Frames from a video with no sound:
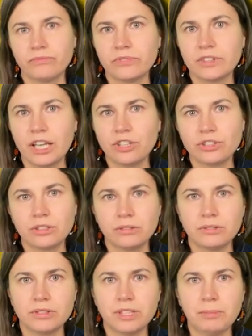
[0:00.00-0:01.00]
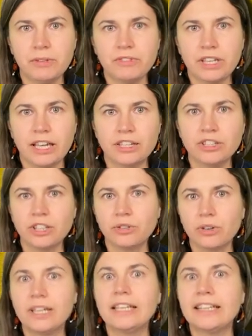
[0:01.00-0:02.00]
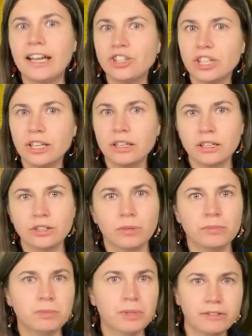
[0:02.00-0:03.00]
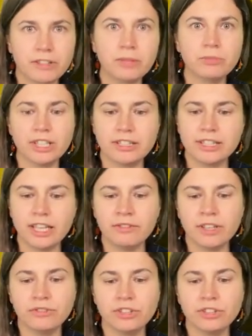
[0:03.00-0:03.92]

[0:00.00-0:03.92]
Też zapewne każda trochę inaczej tą sprawę przedstawia.